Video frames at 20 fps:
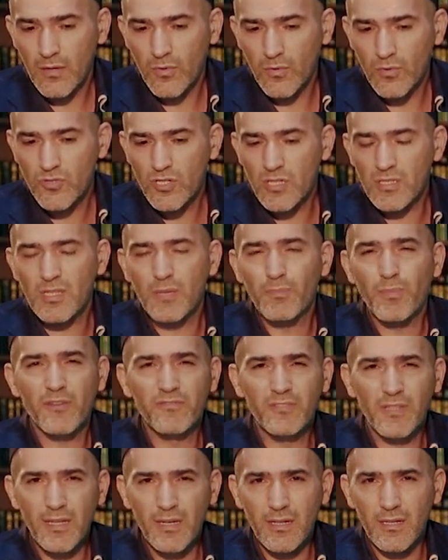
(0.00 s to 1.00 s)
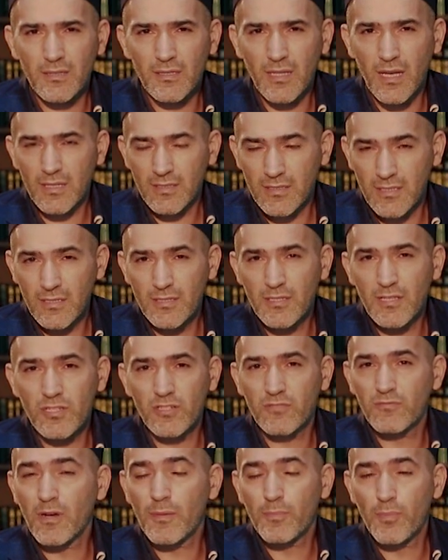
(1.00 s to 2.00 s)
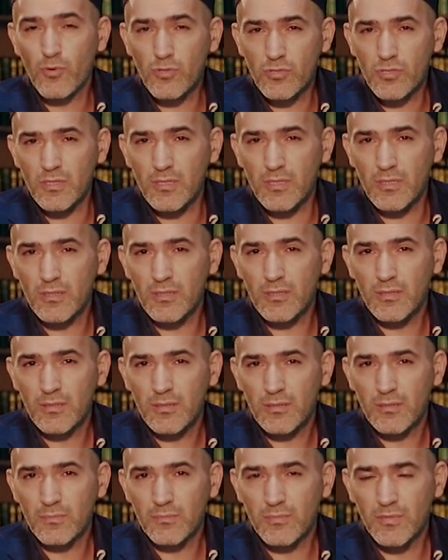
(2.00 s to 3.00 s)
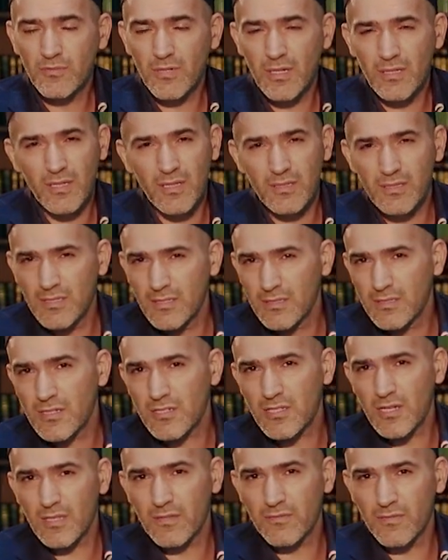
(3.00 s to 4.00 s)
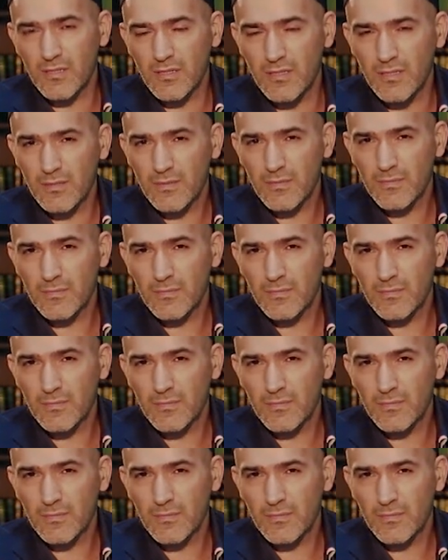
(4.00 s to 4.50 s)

Он часто повторял на одни и те же вопросы, бывают одни и те же ответы.